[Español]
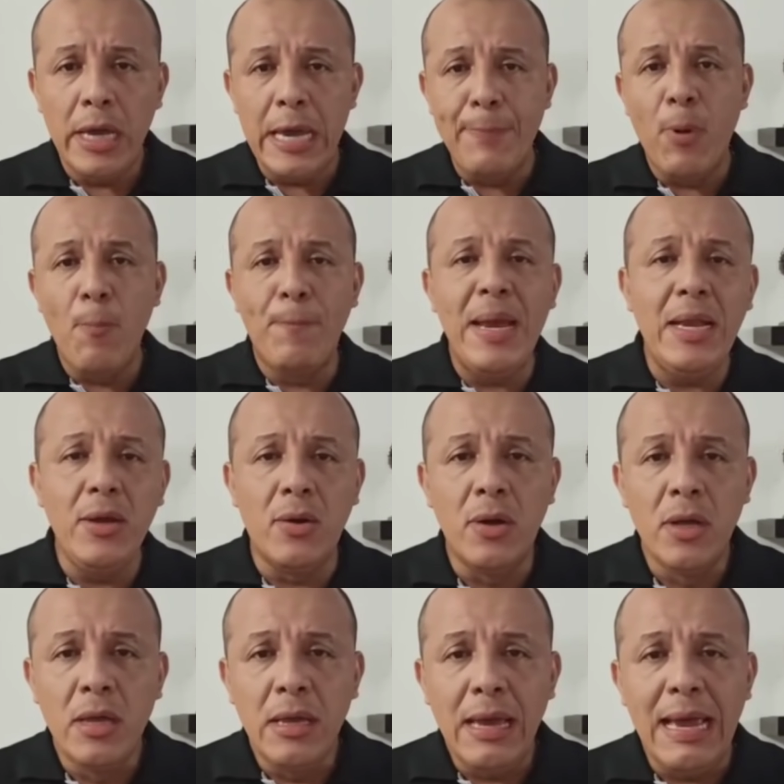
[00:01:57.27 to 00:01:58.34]
Y
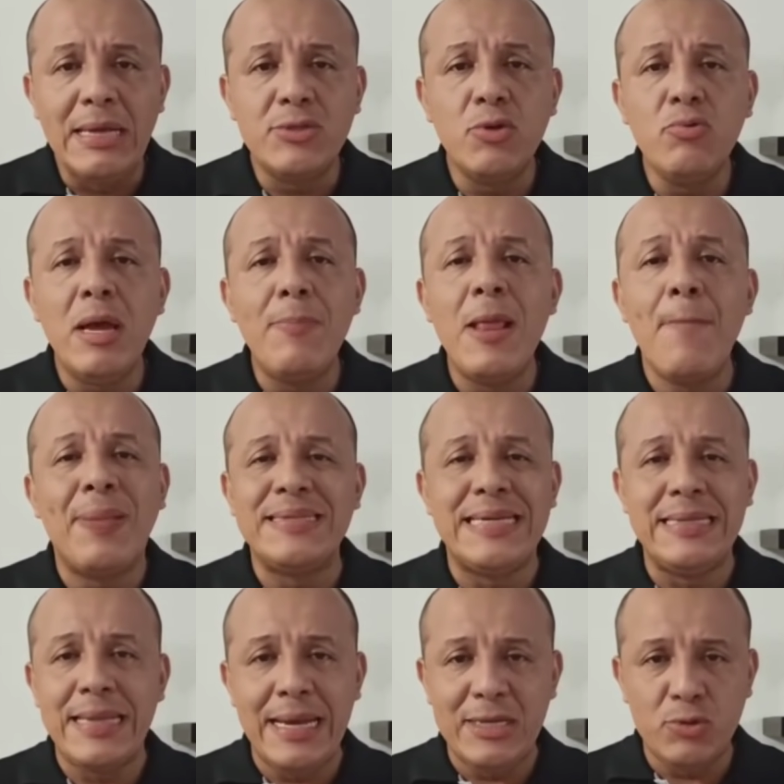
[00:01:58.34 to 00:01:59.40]
Pompilio, eso no es de
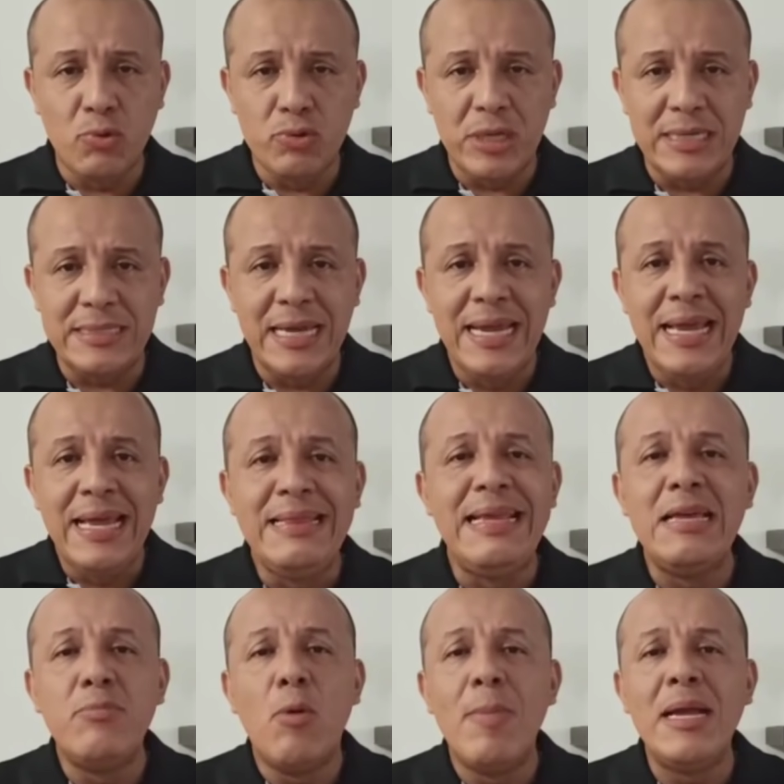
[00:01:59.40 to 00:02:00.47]
presentar excusas,
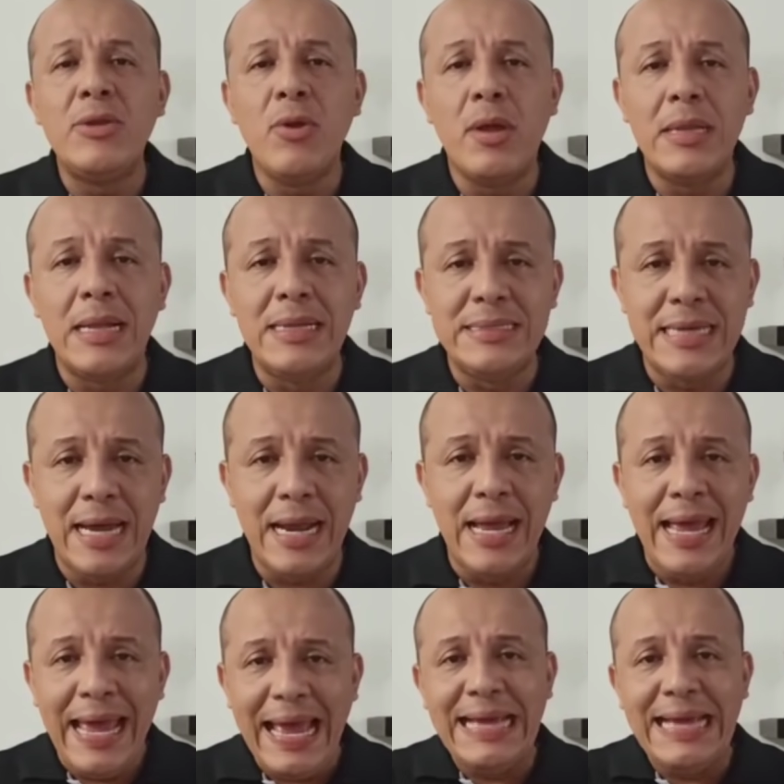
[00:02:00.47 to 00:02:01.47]
ni es momento de analizar.